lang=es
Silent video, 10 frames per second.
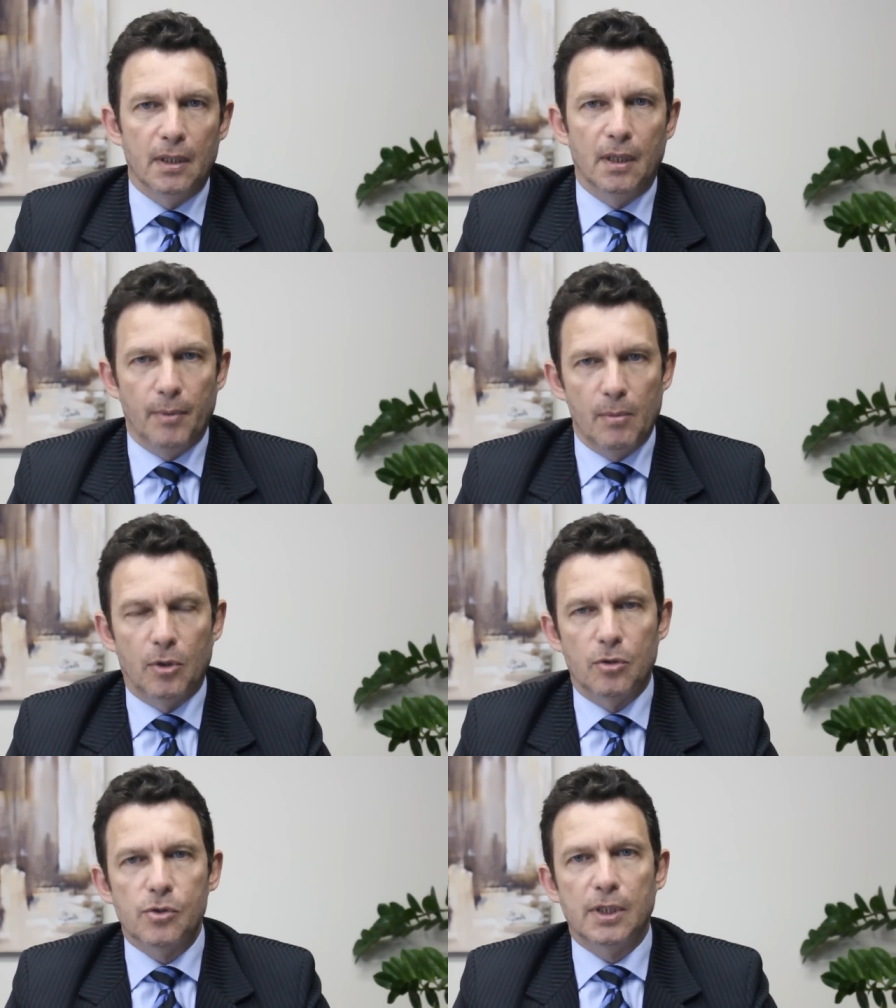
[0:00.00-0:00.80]
y
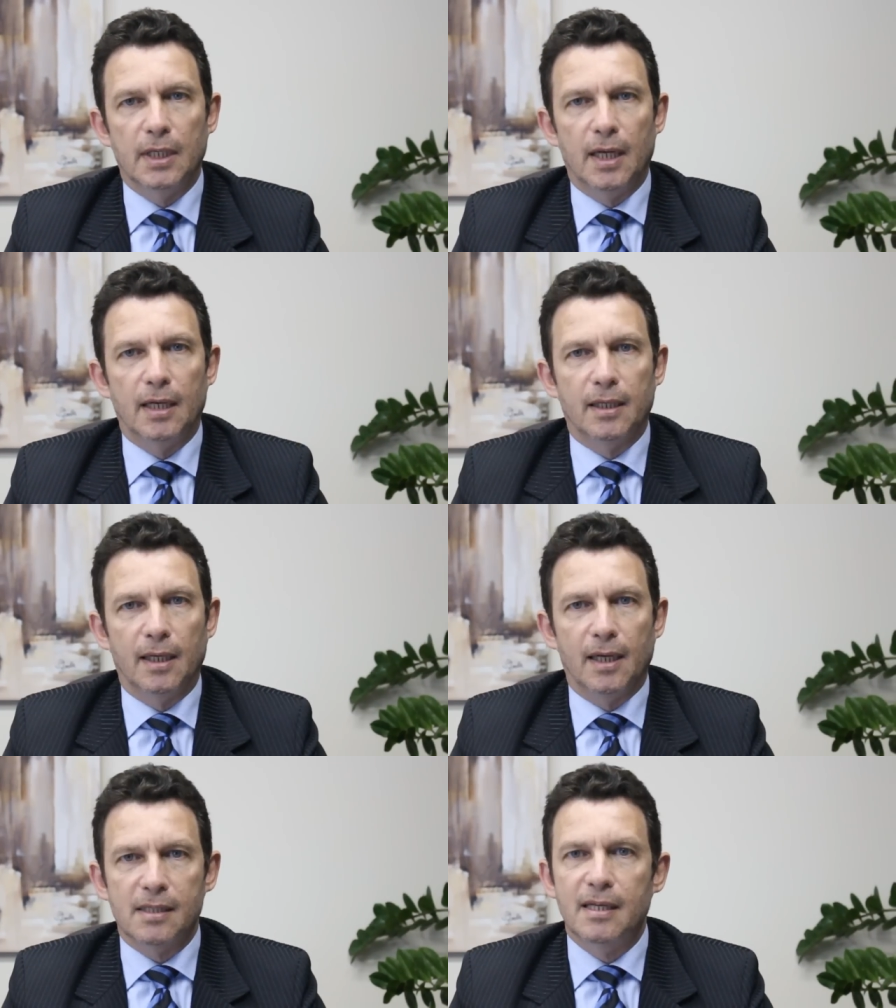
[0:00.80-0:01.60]
debemos considerar
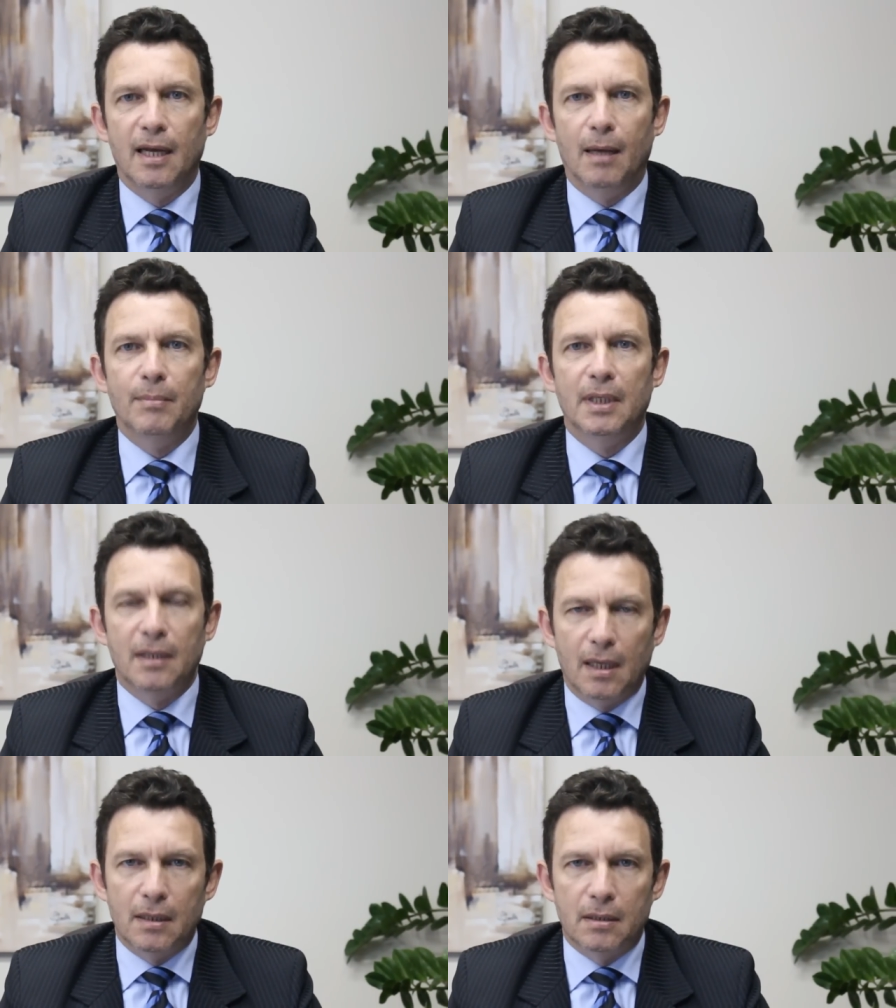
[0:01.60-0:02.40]
que casi la
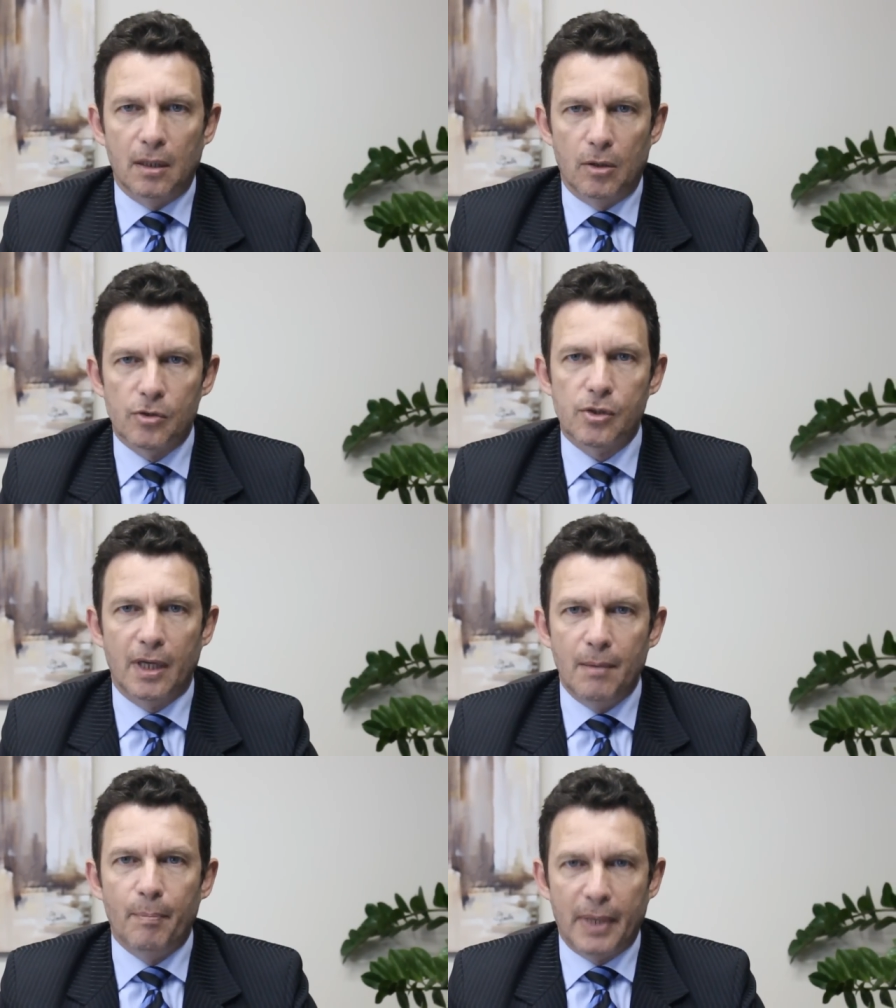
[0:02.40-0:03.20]
mitad de los
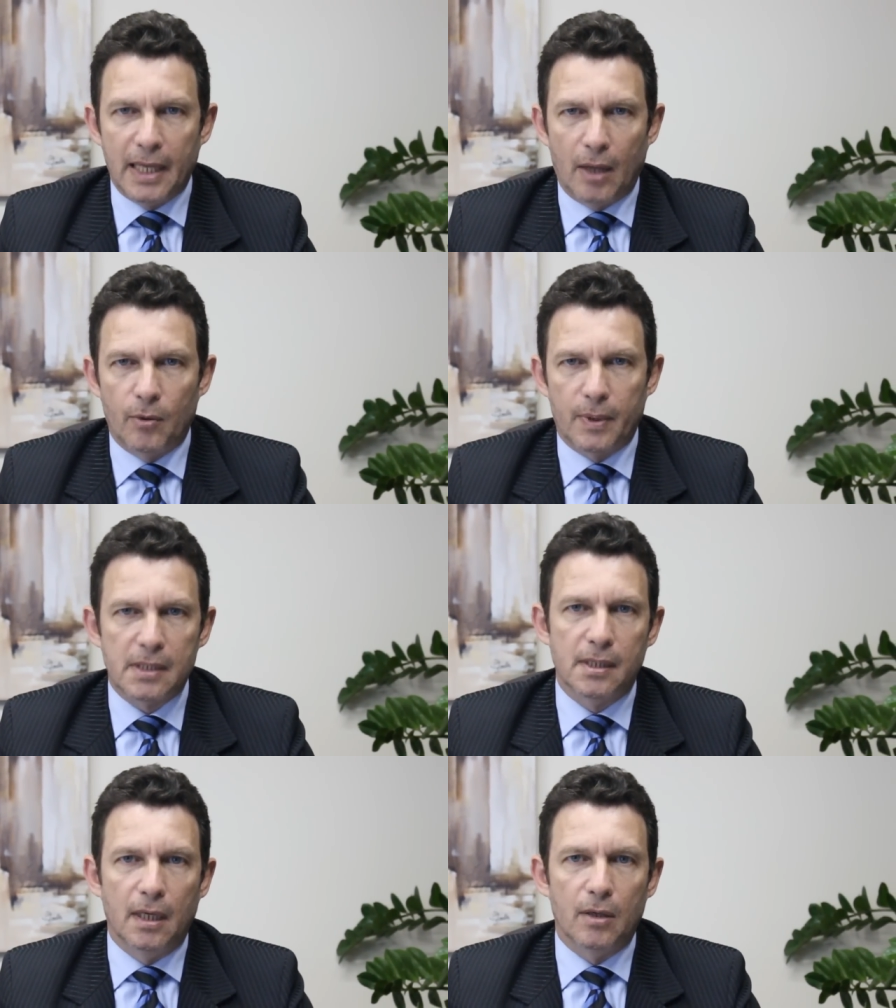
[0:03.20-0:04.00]
empleados
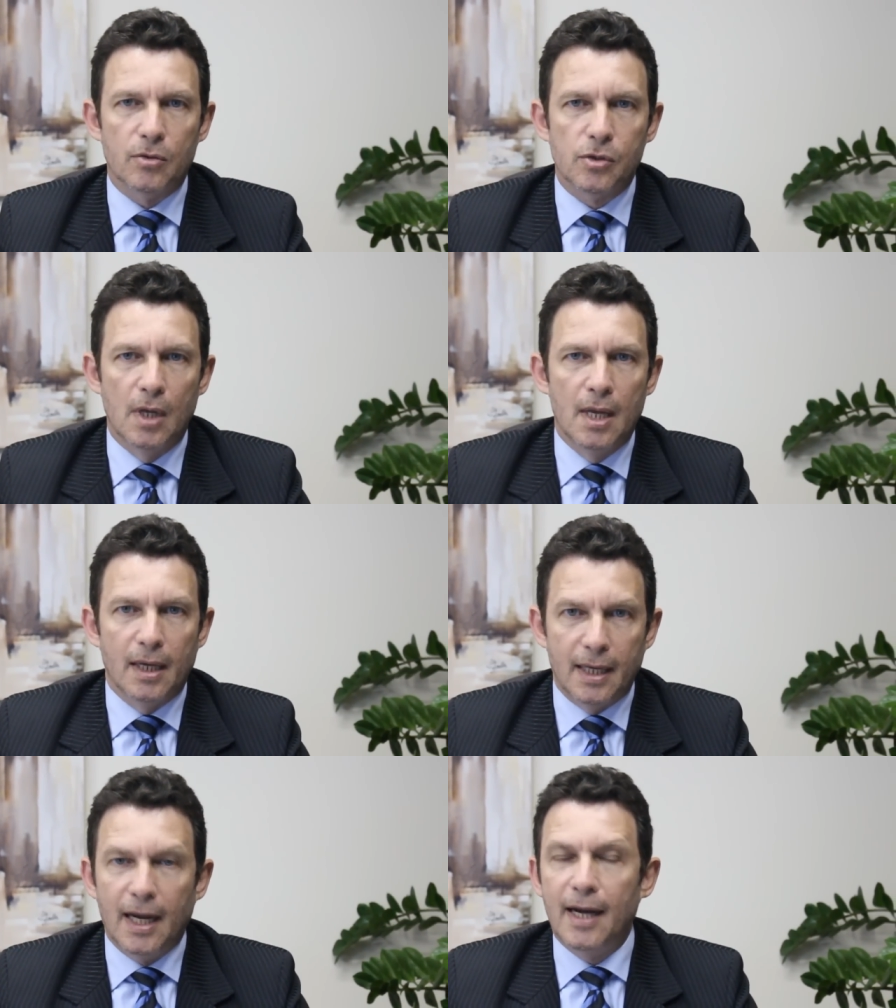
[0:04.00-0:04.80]
brasileños
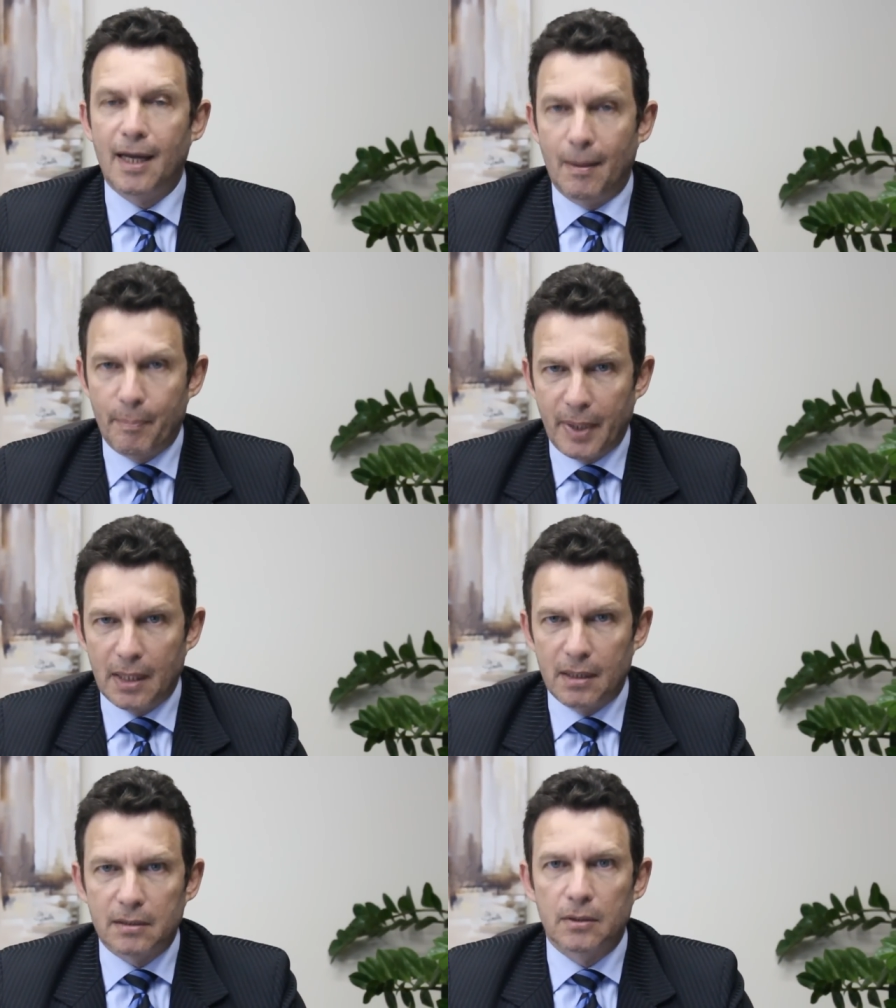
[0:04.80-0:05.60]
gana
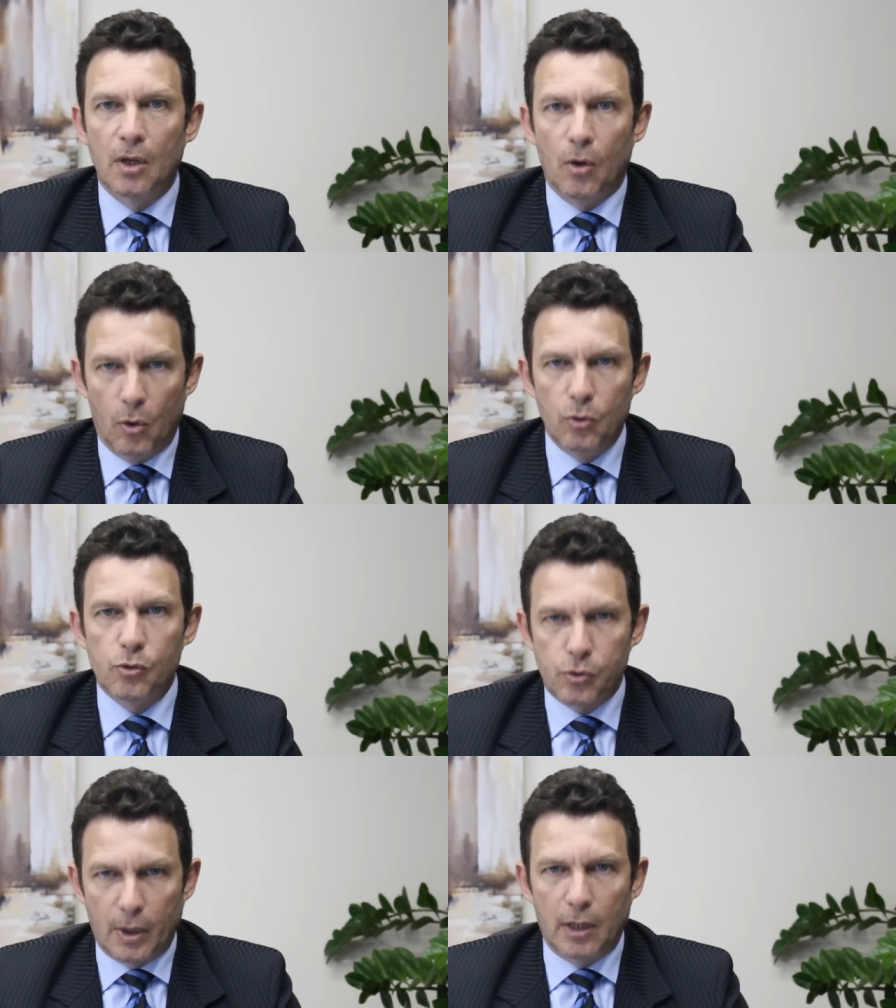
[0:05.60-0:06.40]
apenas
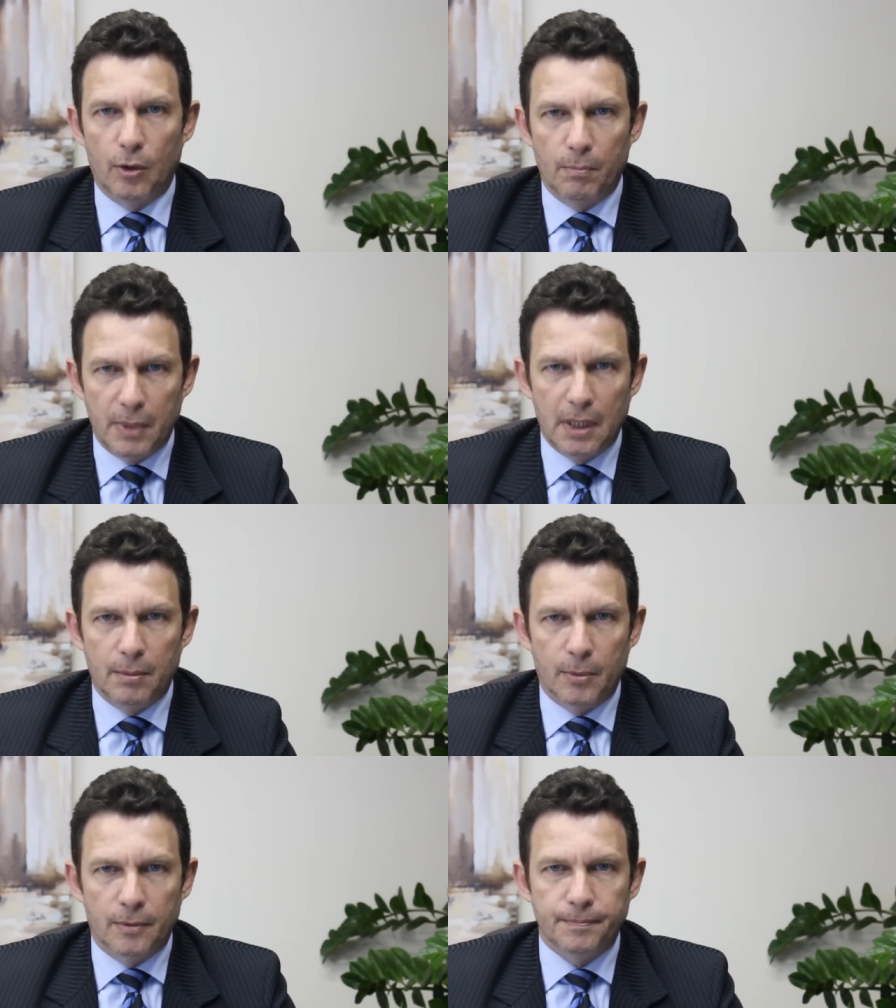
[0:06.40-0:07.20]
un sueldo
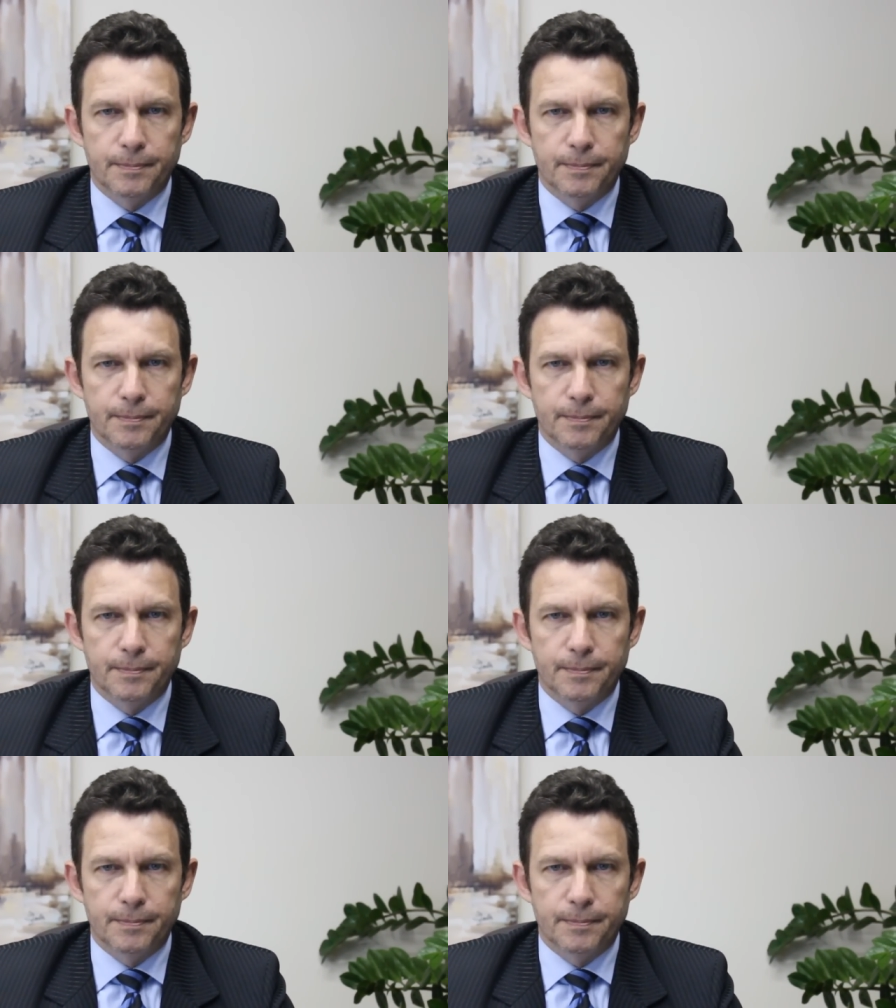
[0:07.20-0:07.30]
mínimo.